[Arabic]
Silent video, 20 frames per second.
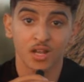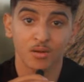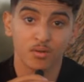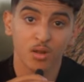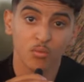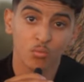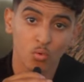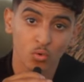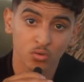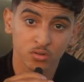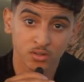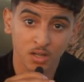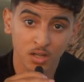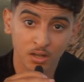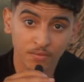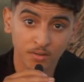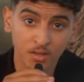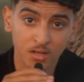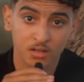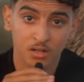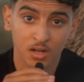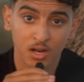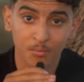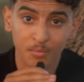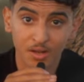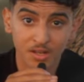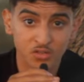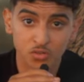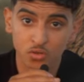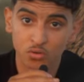بلا موظفين راه
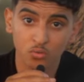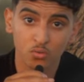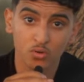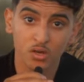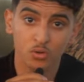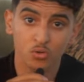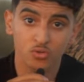ما نديروا والو